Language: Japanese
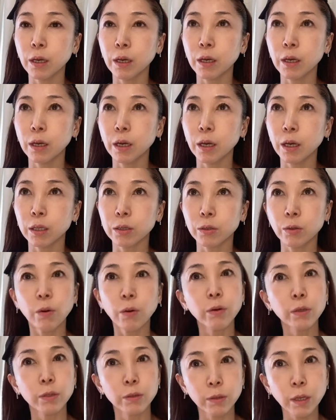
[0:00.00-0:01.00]
えーと、と
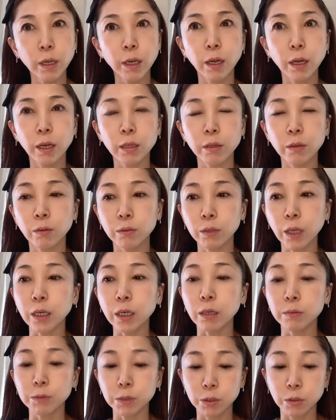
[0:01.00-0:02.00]
オイルね、えーと、と添
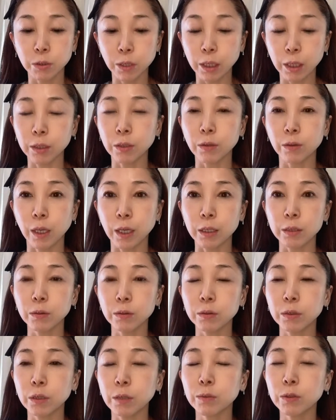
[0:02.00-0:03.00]
加物のないようなそう
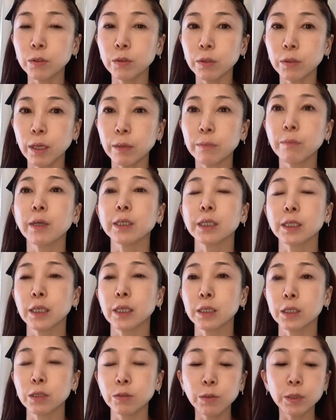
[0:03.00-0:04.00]
いったもので
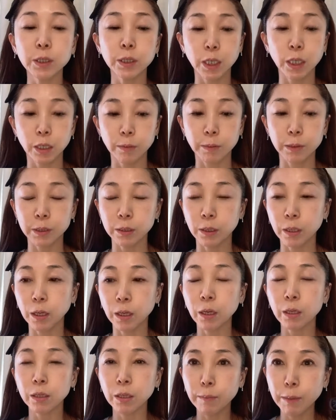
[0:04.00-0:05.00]
マッサージをしていきます
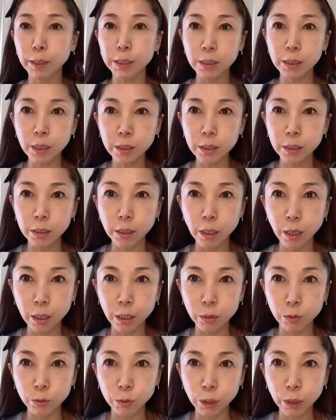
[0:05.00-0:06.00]
でマッサージって
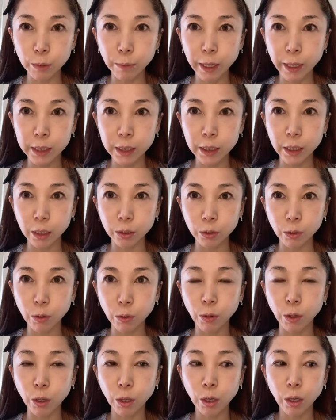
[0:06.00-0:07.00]
いうイメージだ
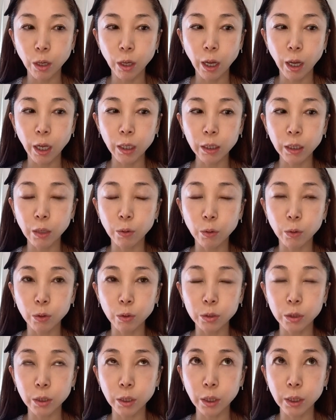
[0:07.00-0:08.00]
と肌をこ
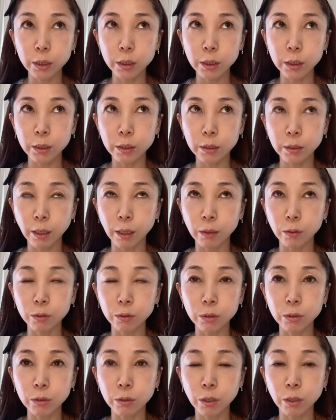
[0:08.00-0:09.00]
すりがちですがこ
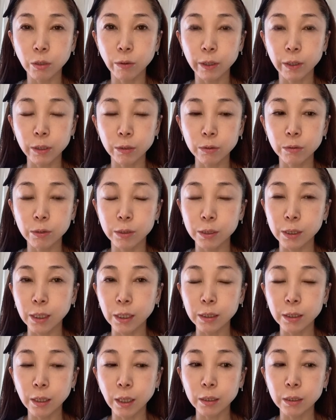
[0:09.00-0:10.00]
するのではなく
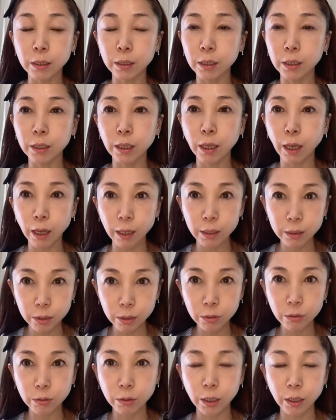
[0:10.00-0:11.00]
全体的に
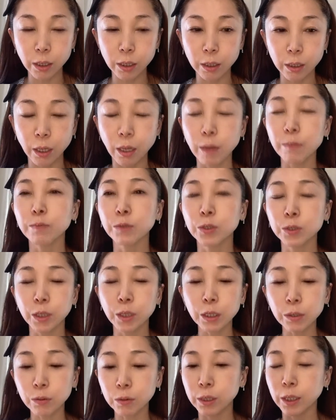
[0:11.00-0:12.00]
圧をかけてもう
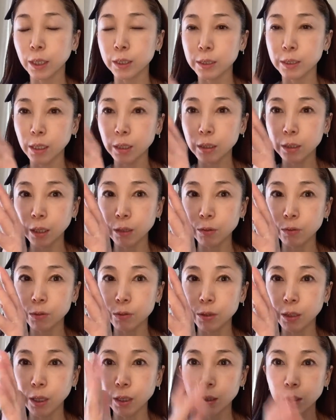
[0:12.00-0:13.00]
手のひら全体を
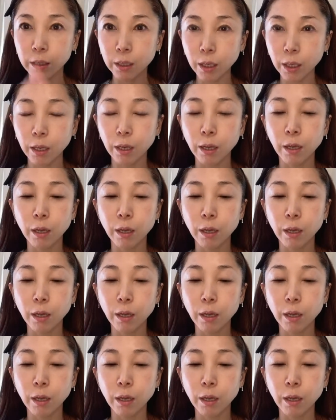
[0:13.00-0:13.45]
使って、